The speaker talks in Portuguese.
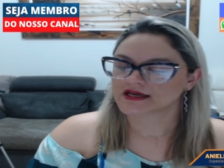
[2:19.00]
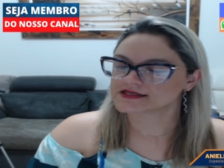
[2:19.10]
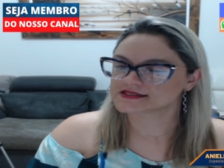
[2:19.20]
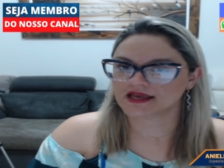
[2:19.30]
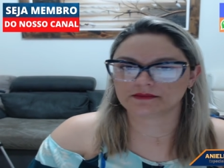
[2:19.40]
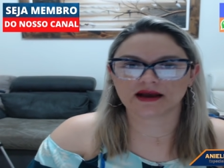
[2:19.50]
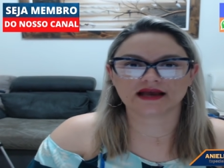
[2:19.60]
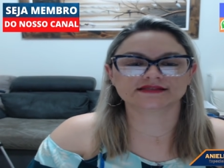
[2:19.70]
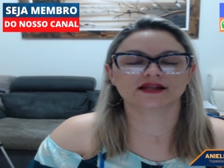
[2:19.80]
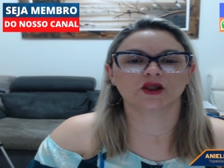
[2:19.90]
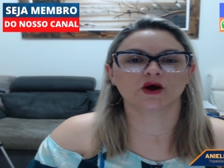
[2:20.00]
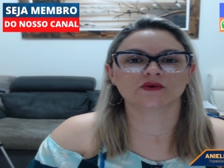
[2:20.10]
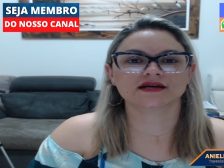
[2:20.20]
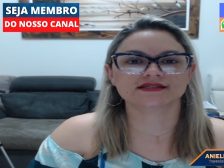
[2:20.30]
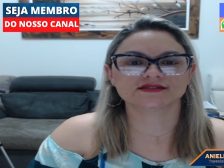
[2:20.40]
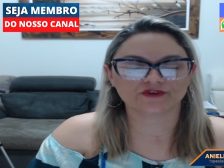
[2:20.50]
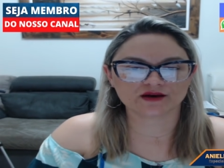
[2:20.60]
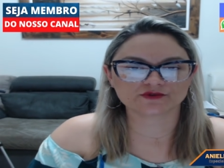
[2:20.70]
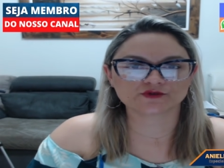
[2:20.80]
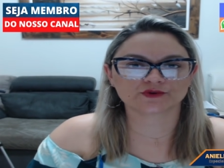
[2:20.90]
Sem mais delongas,
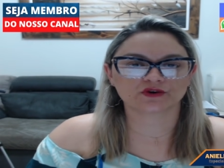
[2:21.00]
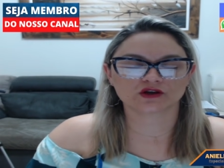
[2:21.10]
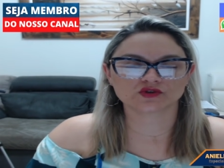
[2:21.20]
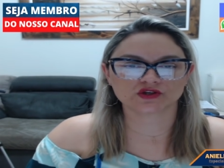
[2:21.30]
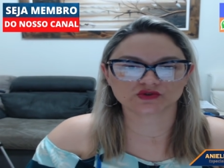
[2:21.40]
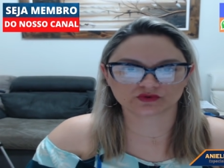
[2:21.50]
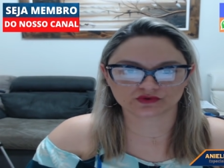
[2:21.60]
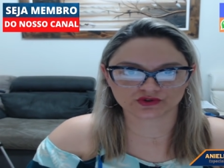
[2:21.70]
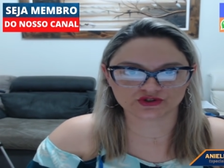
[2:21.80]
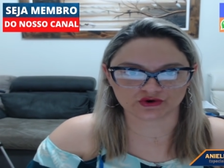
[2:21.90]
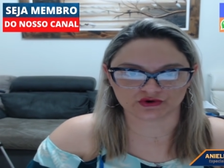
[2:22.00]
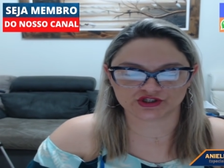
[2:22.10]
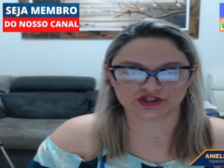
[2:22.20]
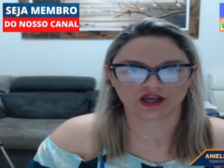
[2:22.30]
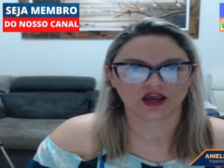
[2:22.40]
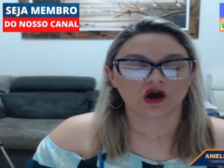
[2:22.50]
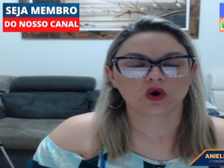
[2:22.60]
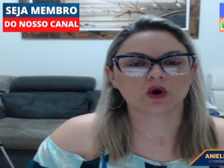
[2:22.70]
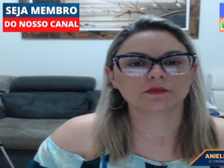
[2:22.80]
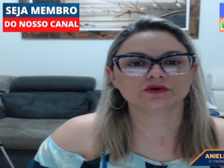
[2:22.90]
vamos para o nosso assunto de hoje.
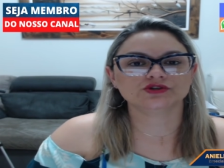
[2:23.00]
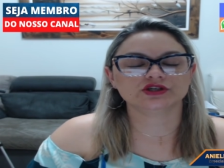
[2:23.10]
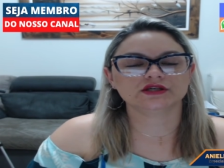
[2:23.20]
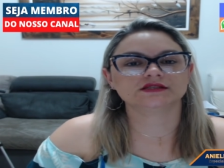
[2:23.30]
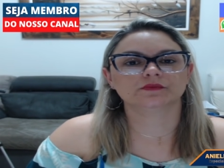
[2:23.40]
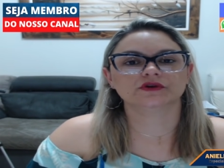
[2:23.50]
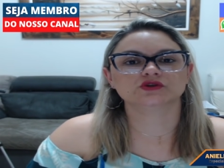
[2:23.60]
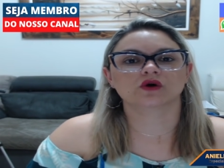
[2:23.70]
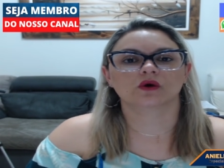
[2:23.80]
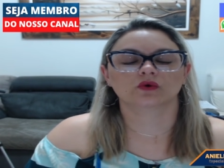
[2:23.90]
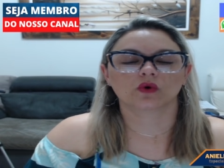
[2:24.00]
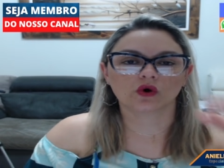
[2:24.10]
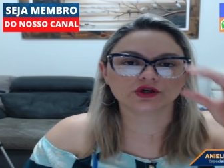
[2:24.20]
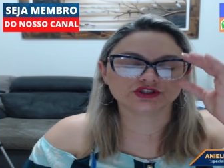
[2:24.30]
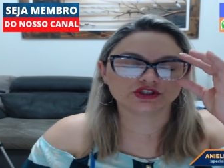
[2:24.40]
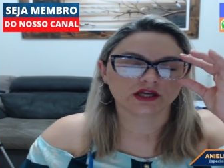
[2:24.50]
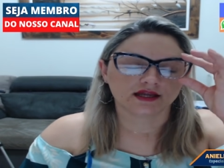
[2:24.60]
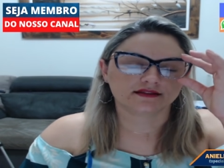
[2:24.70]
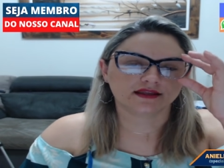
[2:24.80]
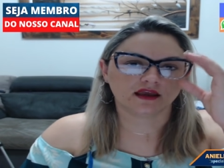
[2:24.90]
Como eu disse, pessoal, hoje
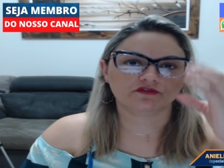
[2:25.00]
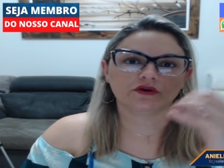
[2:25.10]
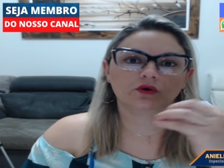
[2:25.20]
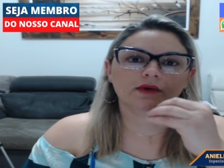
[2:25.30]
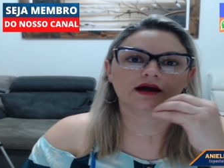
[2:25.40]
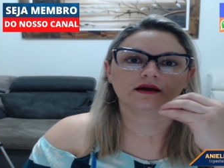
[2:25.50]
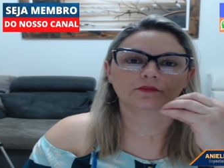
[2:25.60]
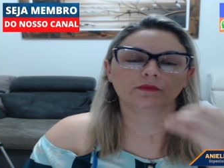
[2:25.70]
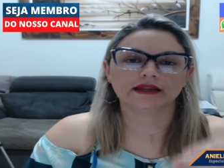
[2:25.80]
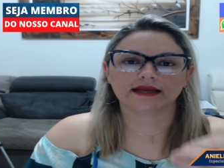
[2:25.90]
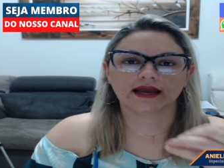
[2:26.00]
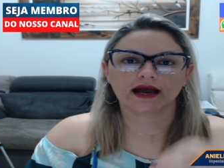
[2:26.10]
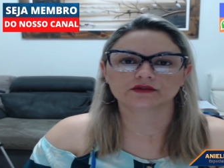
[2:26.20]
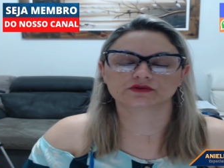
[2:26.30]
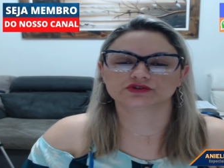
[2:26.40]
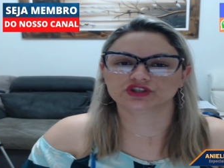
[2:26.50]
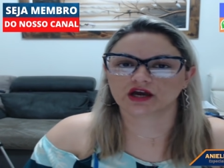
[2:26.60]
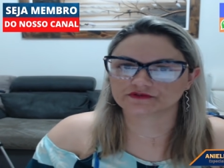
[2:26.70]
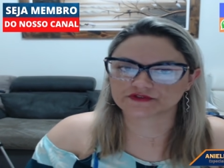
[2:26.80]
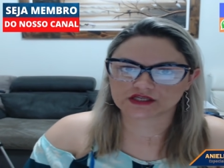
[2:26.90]
teve uma publicado no
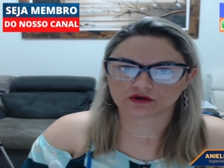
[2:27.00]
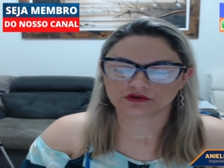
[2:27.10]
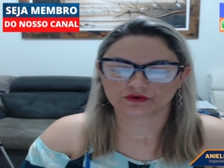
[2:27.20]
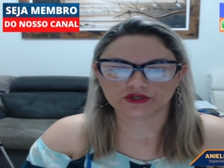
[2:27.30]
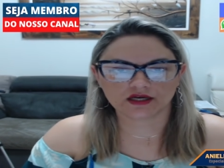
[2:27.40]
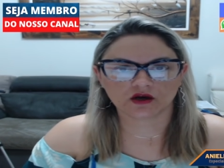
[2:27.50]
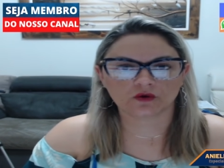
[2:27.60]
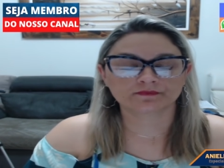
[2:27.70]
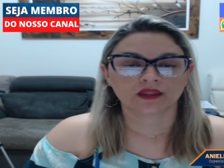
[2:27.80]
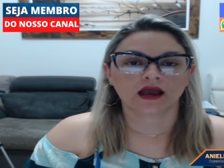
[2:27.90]
Diário Oficial da União